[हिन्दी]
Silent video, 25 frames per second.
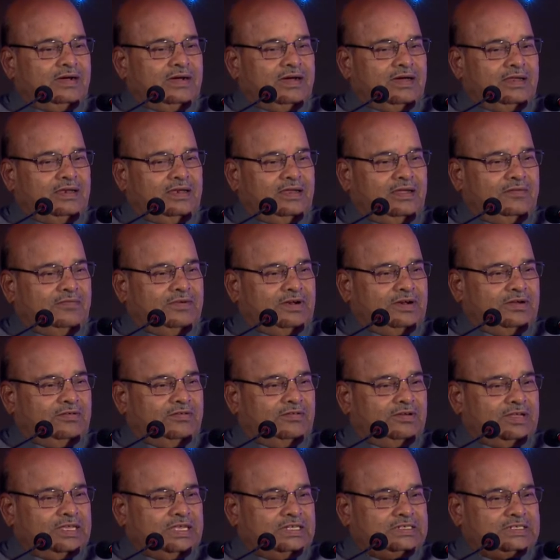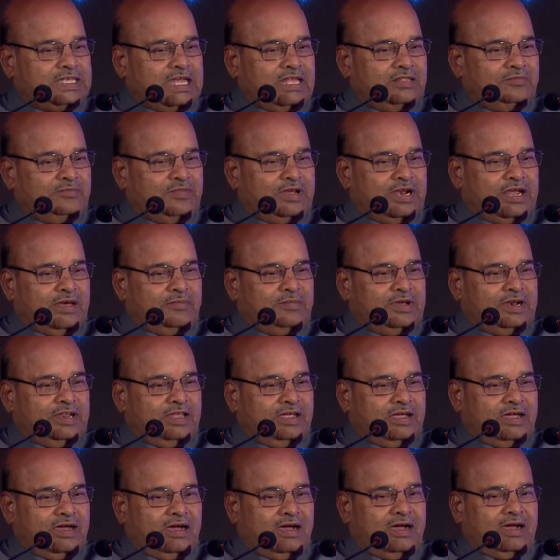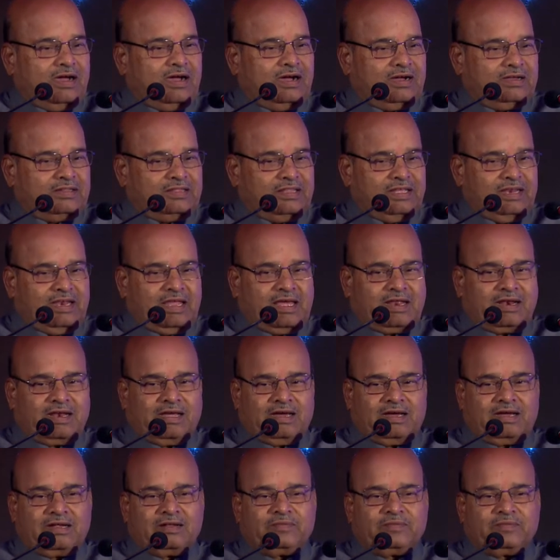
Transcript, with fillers: अन्य वर्गों के साथ बराबरी का हक दिलाना